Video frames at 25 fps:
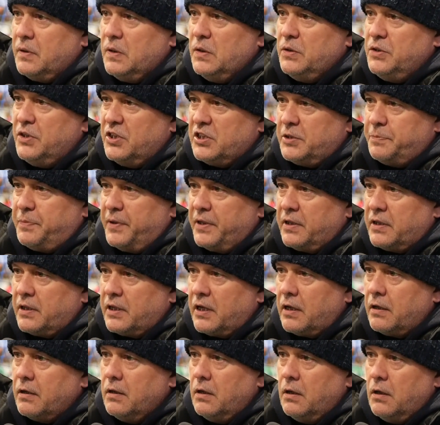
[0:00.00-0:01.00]

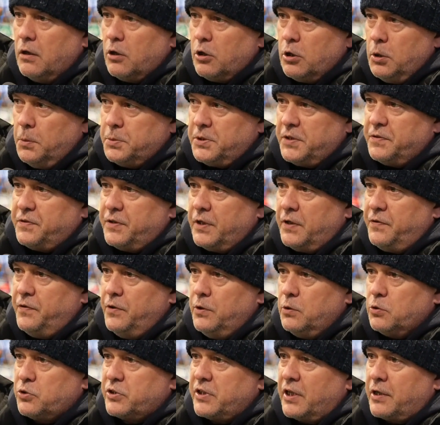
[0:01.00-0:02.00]
niezbędna. Klub się w tej
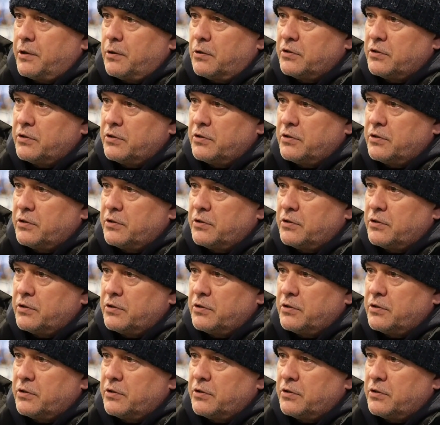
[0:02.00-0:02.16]
chwili już tak